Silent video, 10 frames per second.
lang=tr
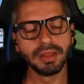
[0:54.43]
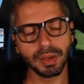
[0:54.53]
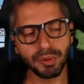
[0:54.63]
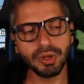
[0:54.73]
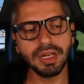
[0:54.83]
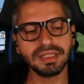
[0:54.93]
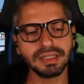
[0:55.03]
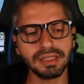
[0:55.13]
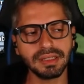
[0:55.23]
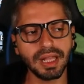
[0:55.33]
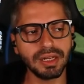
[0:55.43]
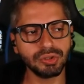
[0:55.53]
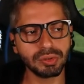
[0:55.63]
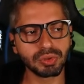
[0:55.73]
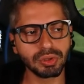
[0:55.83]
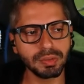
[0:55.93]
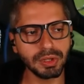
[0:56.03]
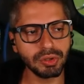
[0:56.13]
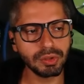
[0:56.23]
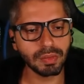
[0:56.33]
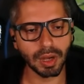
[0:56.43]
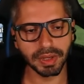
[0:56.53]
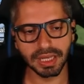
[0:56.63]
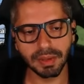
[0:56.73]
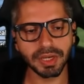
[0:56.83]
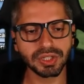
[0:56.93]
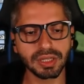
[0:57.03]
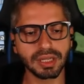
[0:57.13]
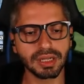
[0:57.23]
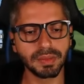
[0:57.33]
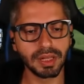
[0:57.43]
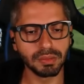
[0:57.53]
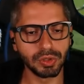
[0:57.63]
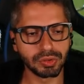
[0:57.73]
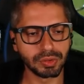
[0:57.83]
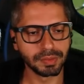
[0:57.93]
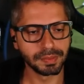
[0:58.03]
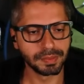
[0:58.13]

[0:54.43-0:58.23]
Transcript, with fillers: Napoli ile sıkıntılar yaşıyormuş onu biliyorum ama niye başka takım almıyor?